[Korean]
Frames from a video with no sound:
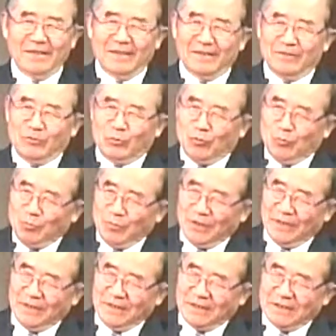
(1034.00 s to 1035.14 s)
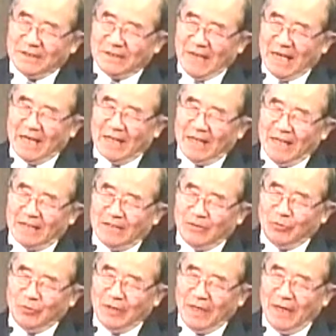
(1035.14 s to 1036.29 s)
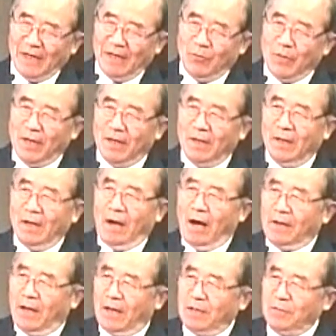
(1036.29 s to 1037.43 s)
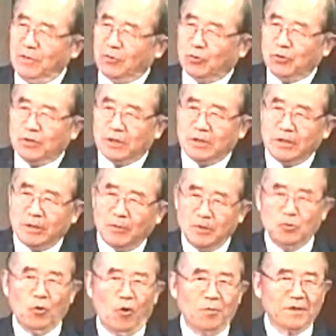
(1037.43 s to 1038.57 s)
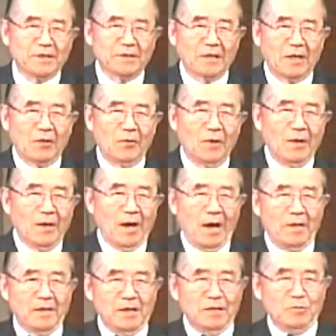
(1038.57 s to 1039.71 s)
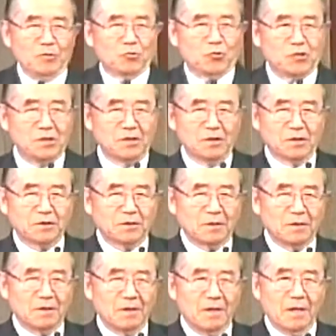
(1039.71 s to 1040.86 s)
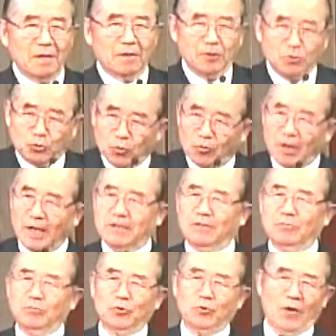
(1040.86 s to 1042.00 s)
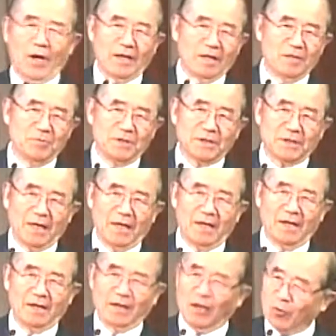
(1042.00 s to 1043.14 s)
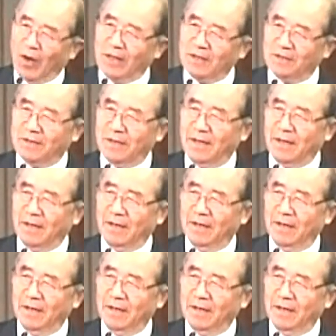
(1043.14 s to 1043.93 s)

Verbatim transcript: 준비를 잘하게 하시는구나. 왜? 하나님이 주셨기 때문에 여기 그랬잖아요. 하나님이 주신 것을 거두고 가시는 분도 하나님이시다라고 할 때